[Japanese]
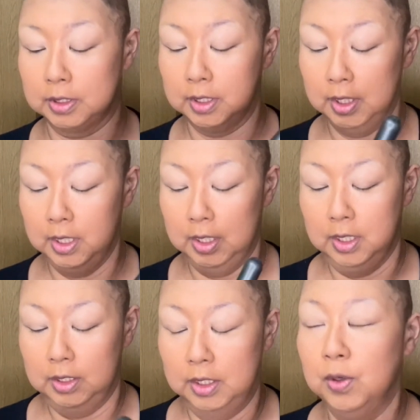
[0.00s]
ない
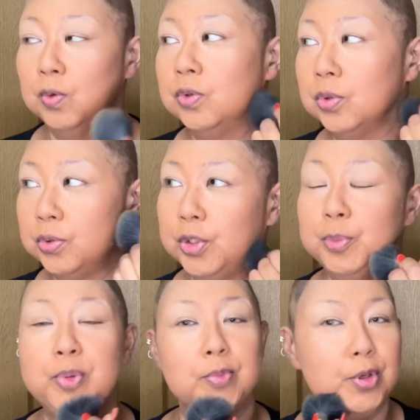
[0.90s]
日本の
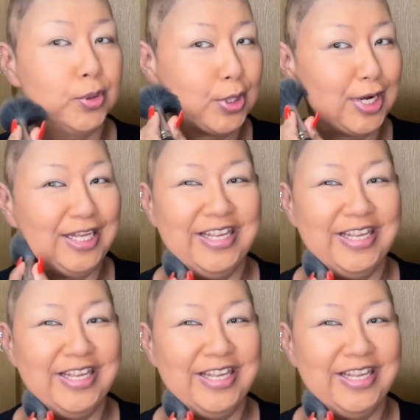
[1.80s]
グループもよくわかんな